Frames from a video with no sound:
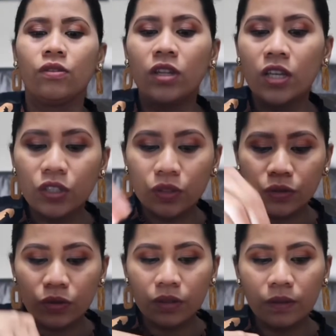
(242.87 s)

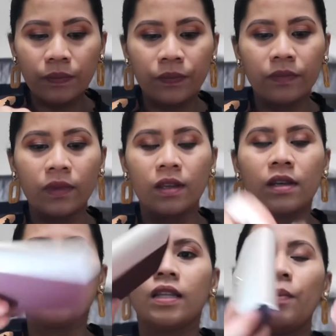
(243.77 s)
tissue
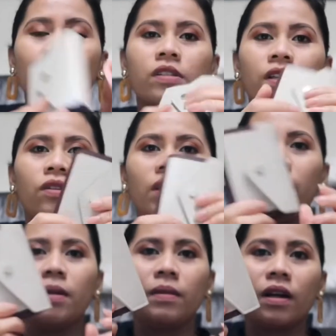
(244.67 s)
tapos, ito naman